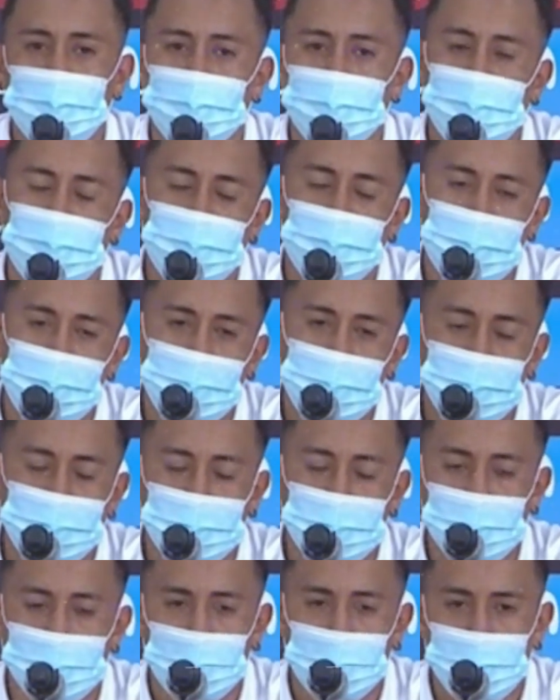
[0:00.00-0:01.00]
eso se lo
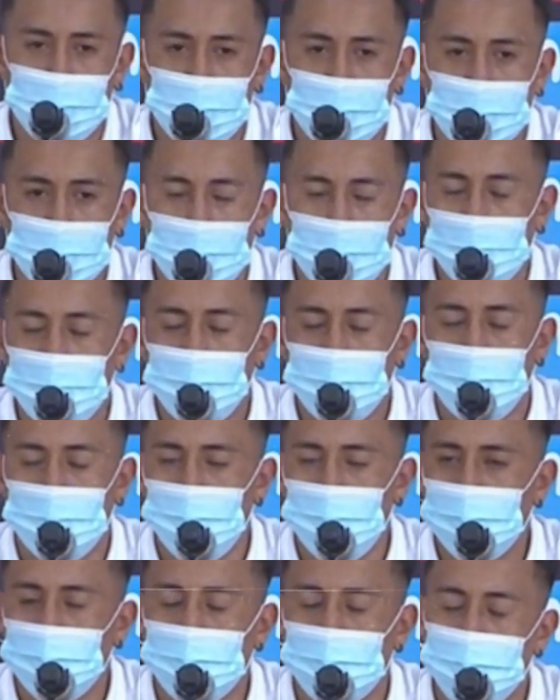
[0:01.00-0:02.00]
damos gracias a
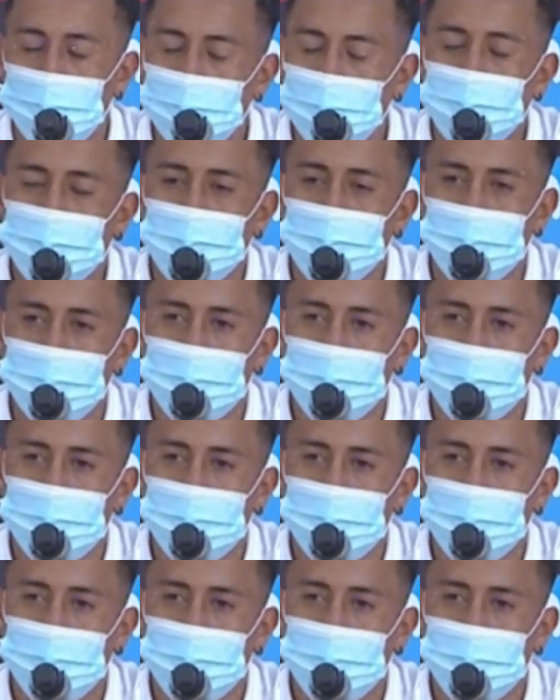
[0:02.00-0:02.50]
Dios, ¿no?